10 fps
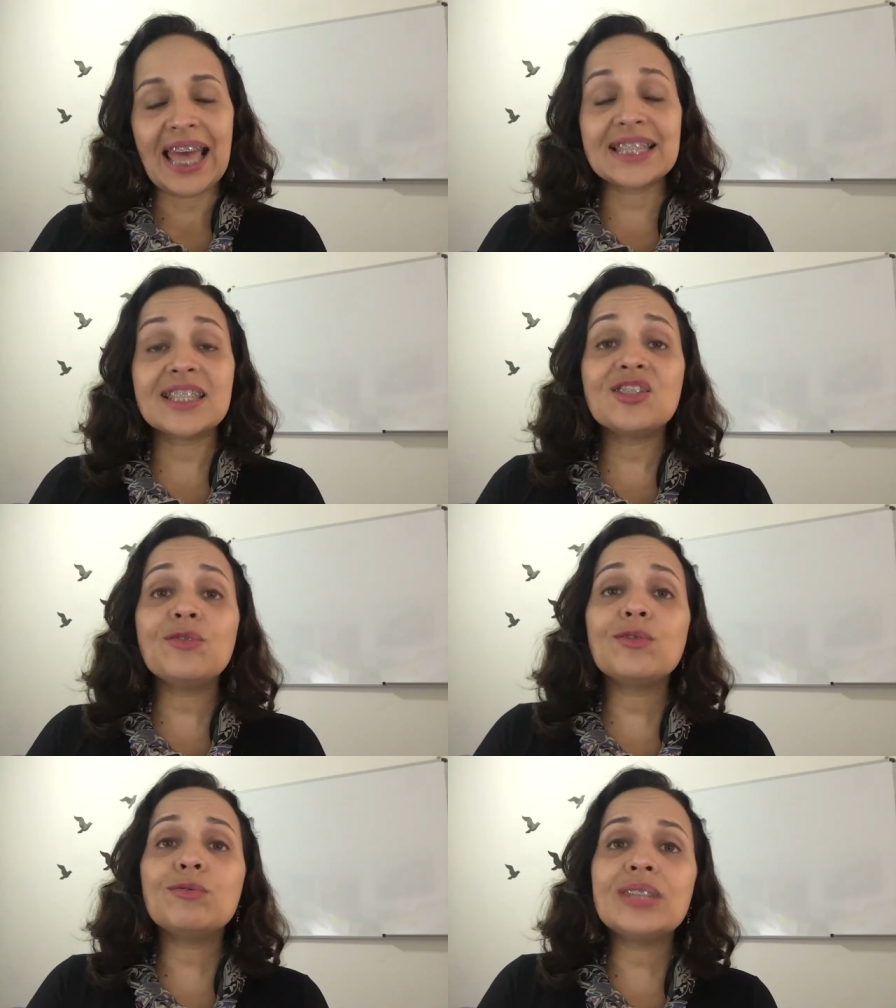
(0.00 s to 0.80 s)
essas
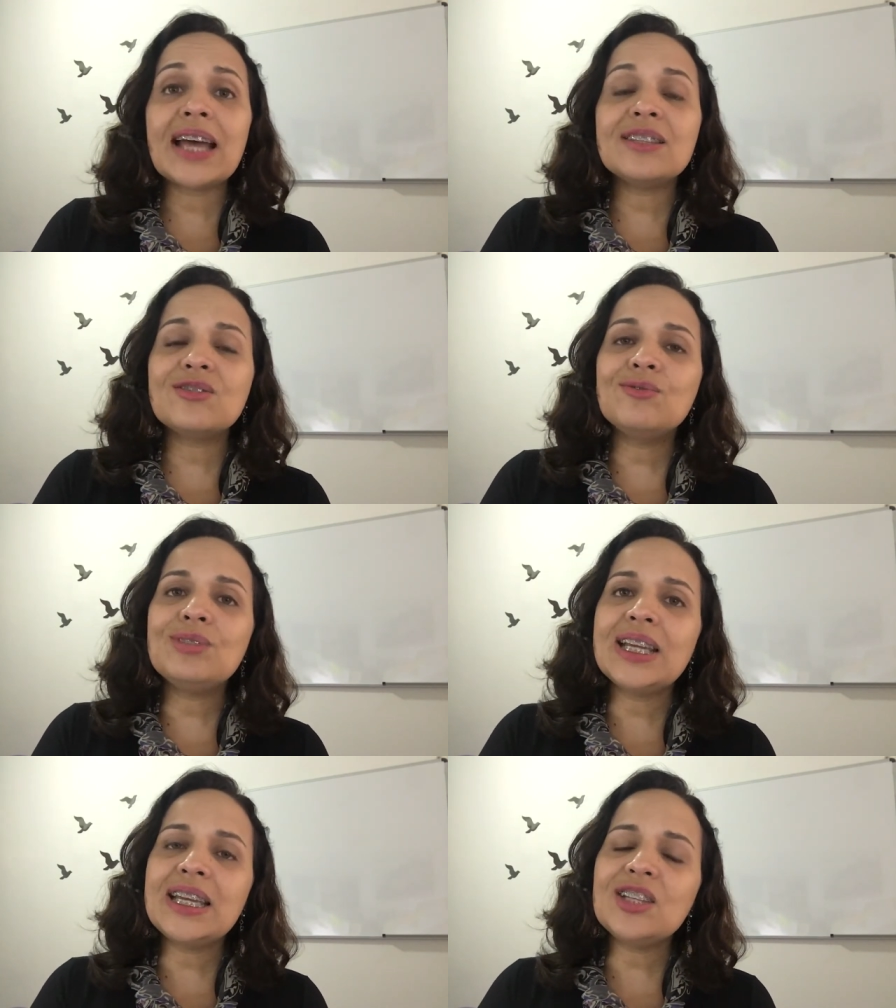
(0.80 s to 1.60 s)
dificuldades
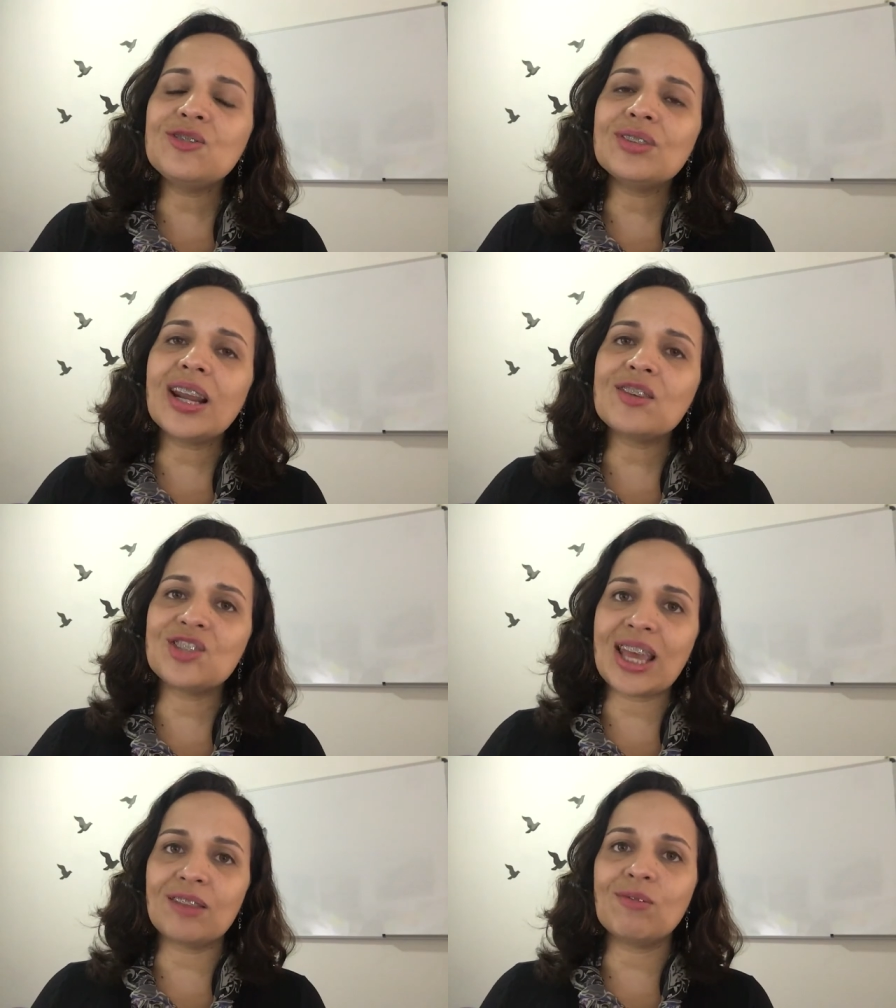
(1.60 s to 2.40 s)
durante o
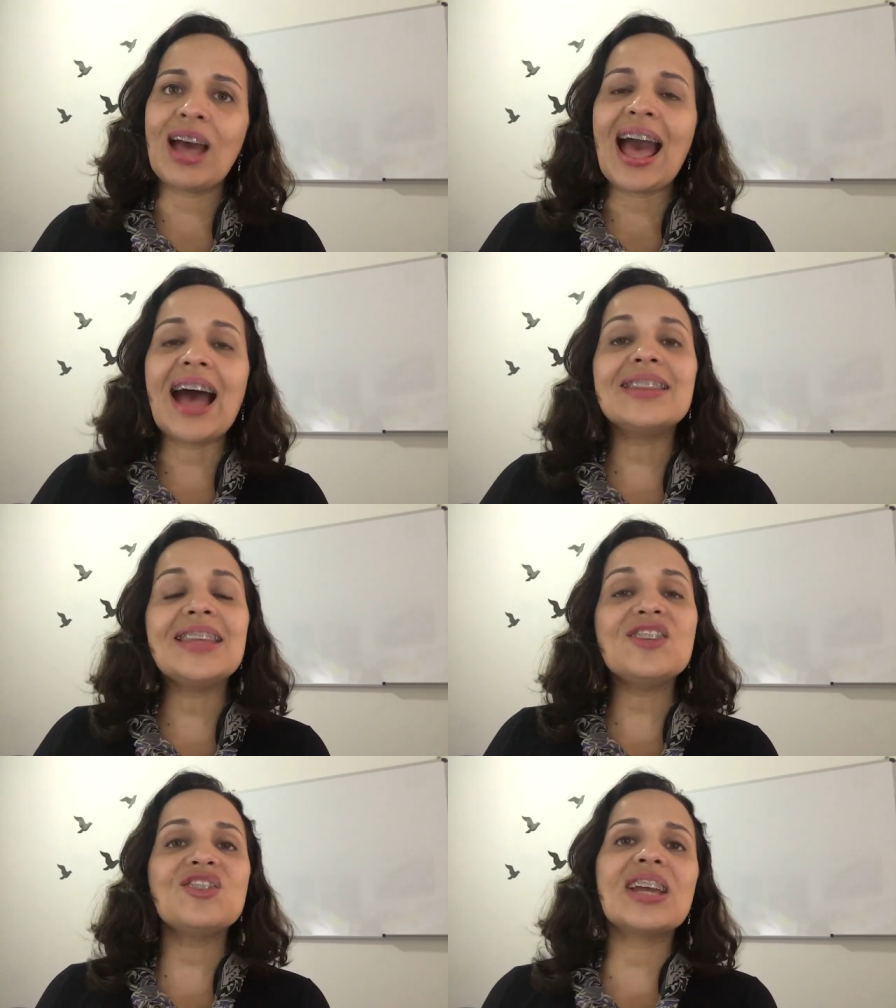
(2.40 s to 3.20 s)
trajeto
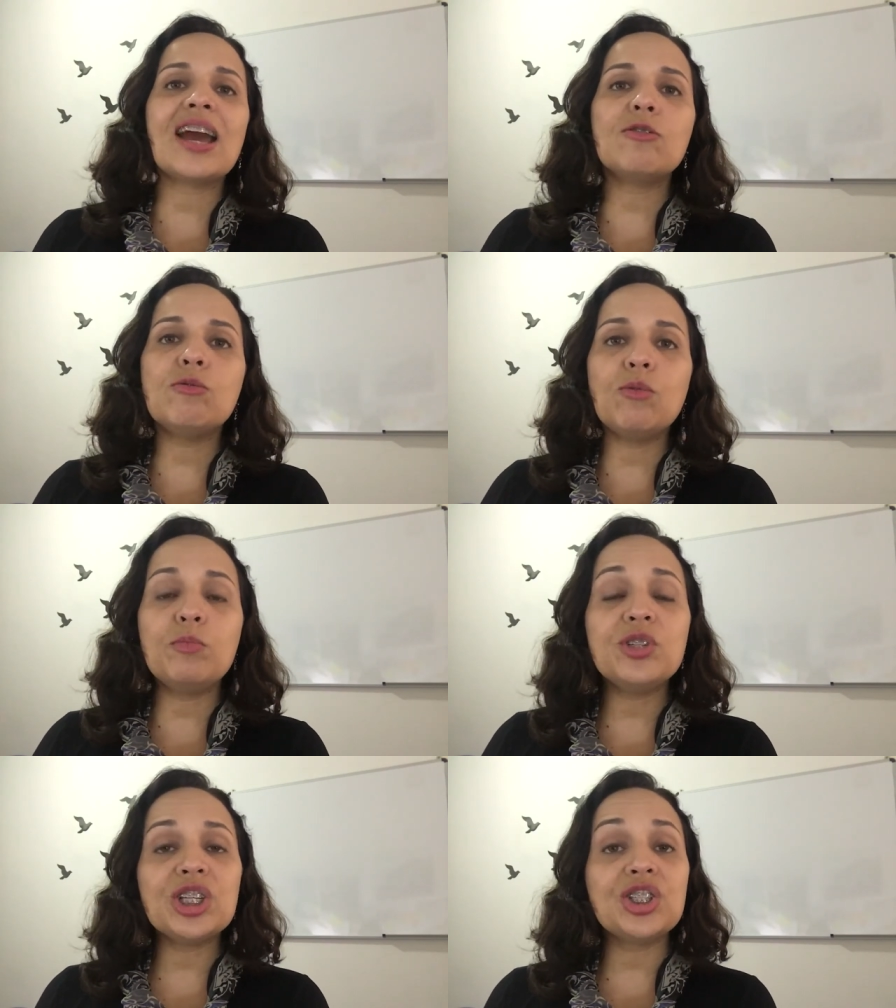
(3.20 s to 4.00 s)
até chegar ao
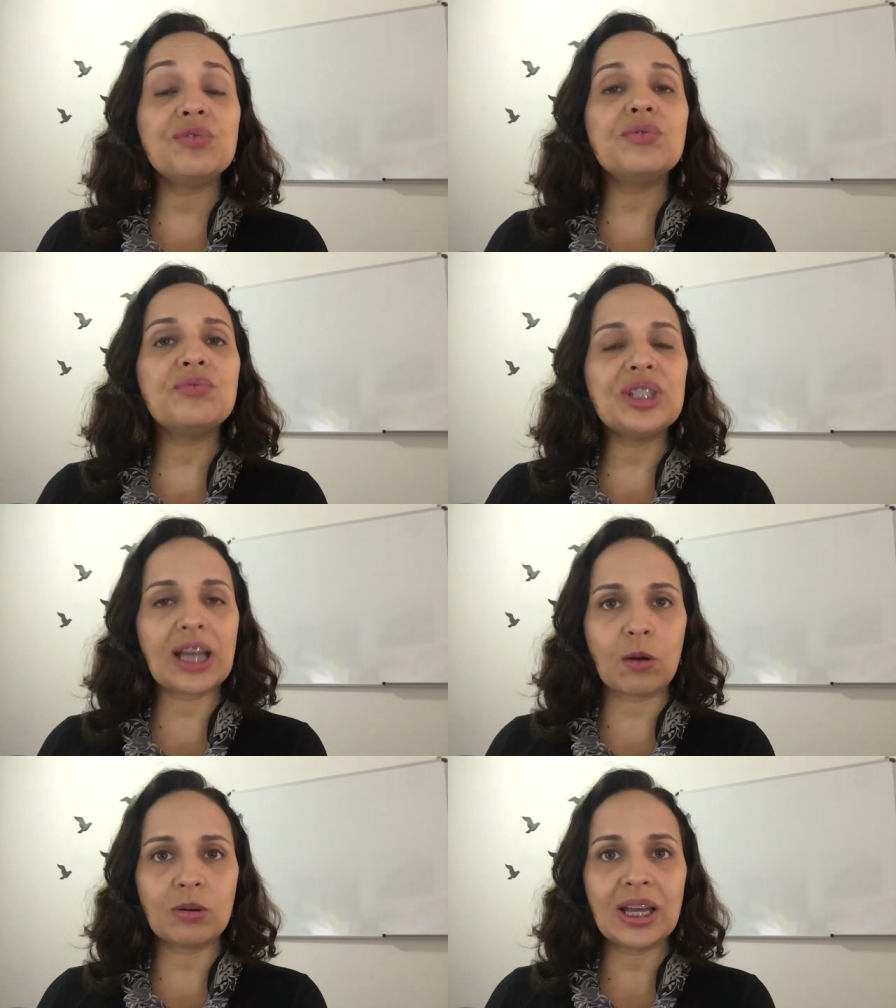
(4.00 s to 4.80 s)
objetivo
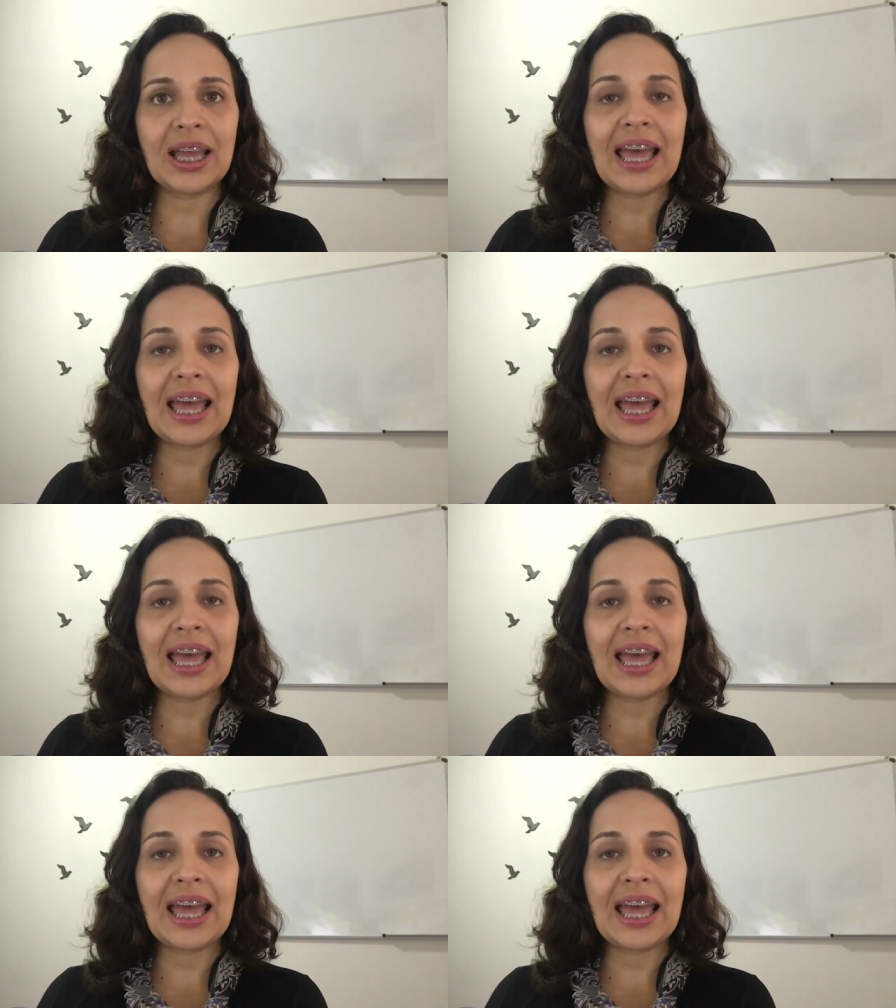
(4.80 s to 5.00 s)
final.